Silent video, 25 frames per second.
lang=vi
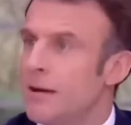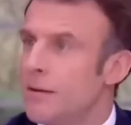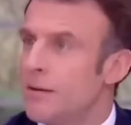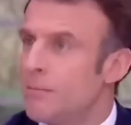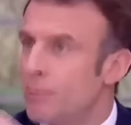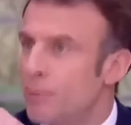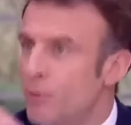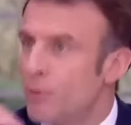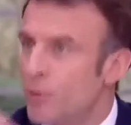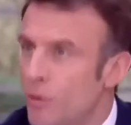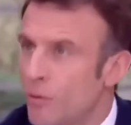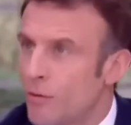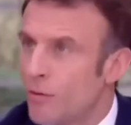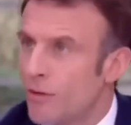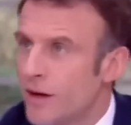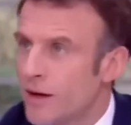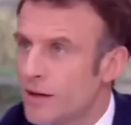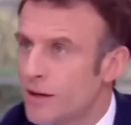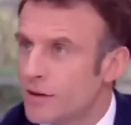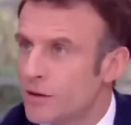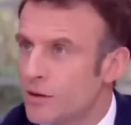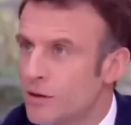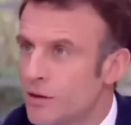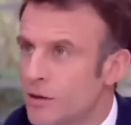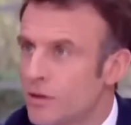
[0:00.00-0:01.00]
cải tổ chính
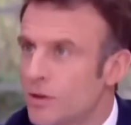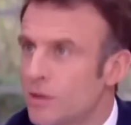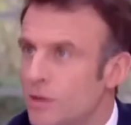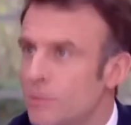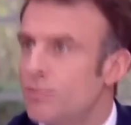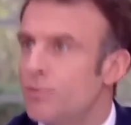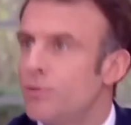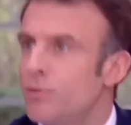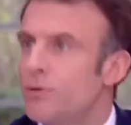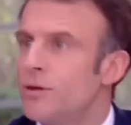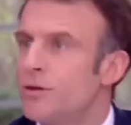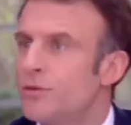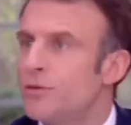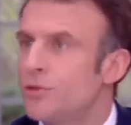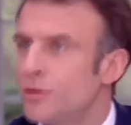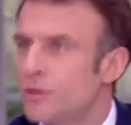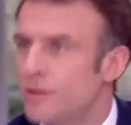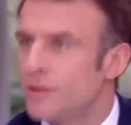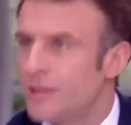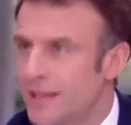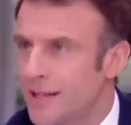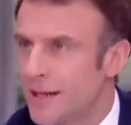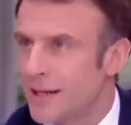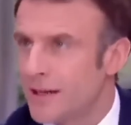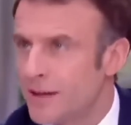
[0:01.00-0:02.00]
phủ hay thực
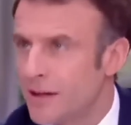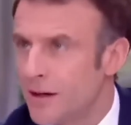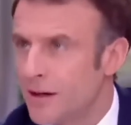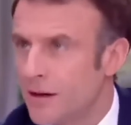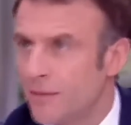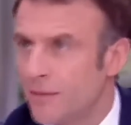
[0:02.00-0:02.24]
hiện trưng cầu